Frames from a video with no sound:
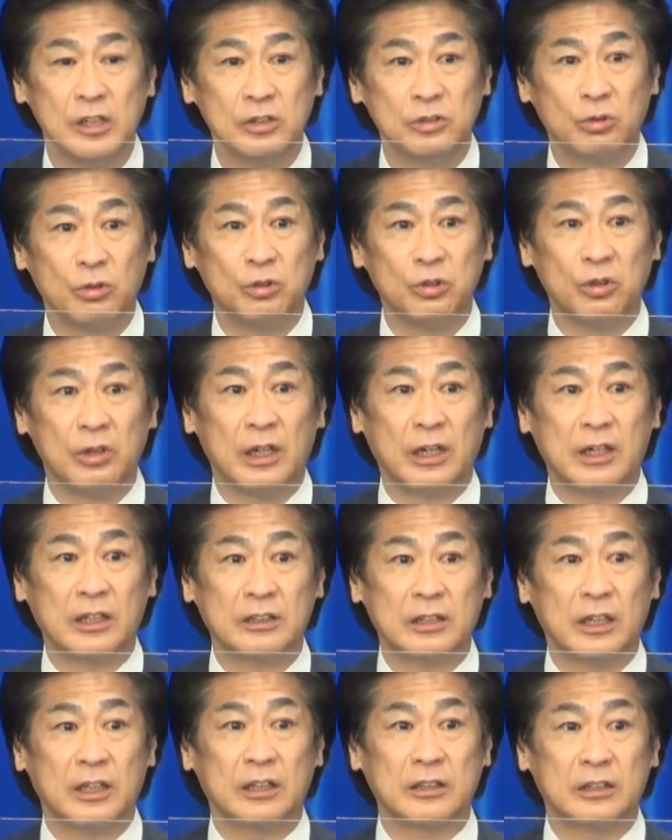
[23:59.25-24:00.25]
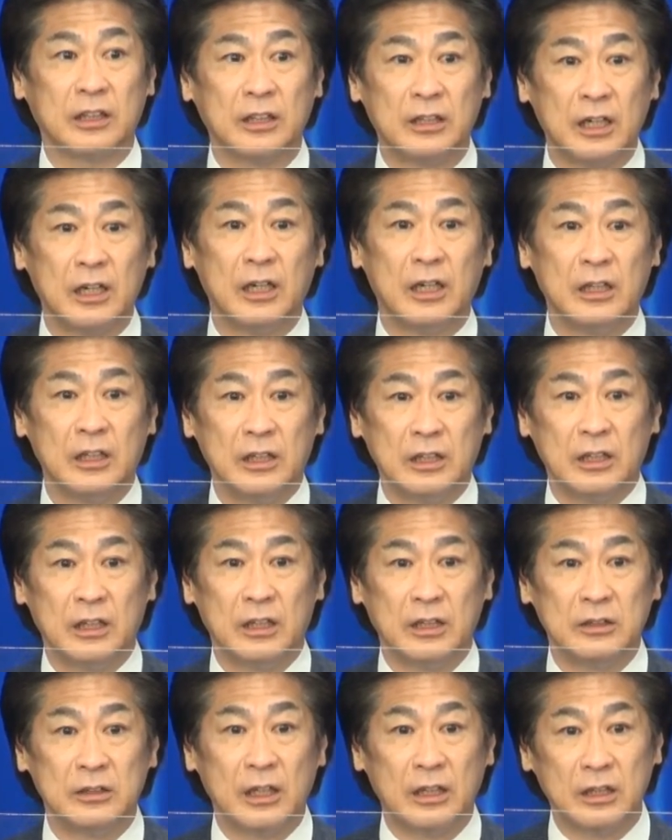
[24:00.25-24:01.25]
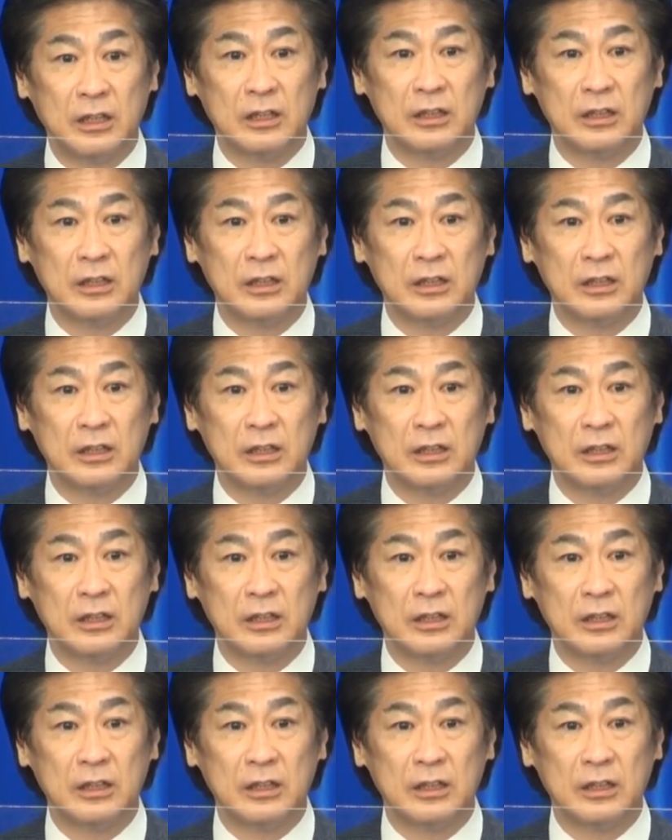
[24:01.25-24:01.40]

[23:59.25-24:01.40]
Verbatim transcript: そういうような方々がなか